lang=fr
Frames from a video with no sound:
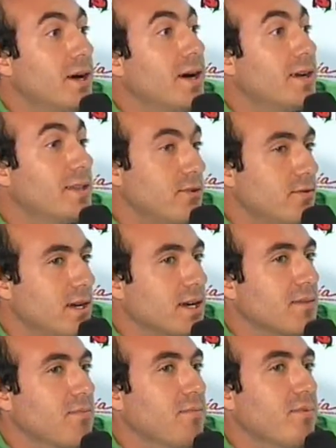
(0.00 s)

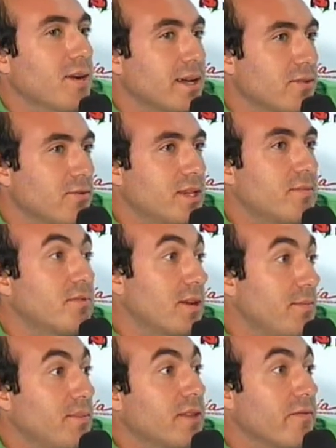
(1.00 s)
e pour
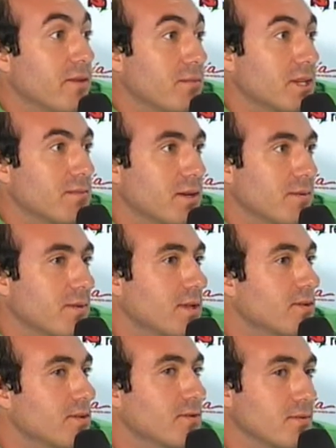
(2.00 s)
la plateforme
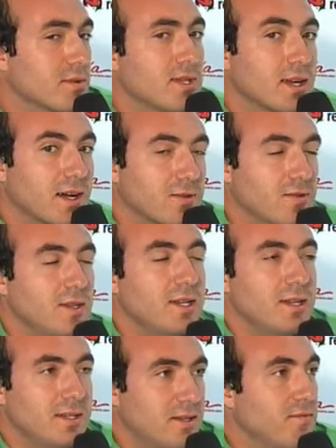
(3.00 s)
d'expérimentation. Donc, c'est
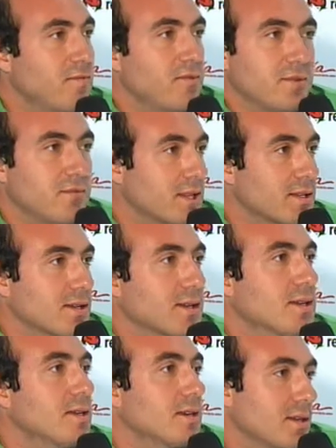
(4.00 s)
gratuit. Allez-y, vous pouvez vous
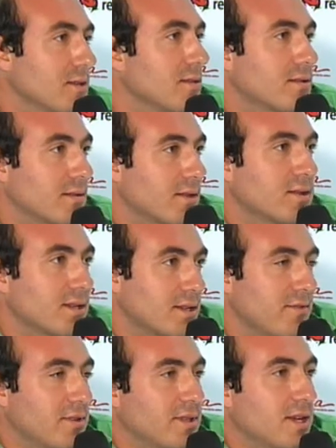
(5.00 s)
inscrire et
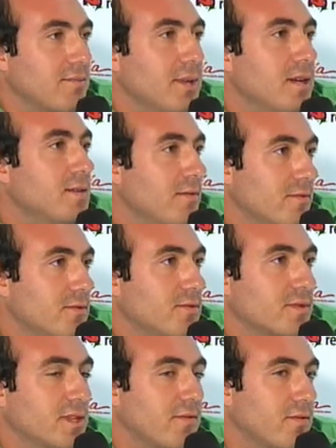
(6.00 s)
télécharger votre timeline et vos
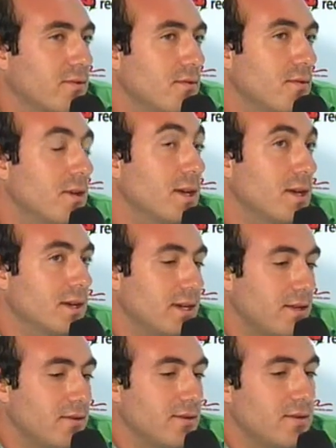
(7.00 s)
sources d'infos.
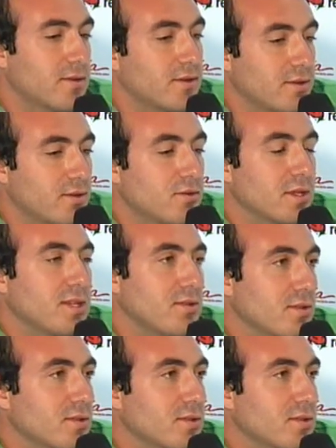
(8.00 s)
Et le, le code source est sur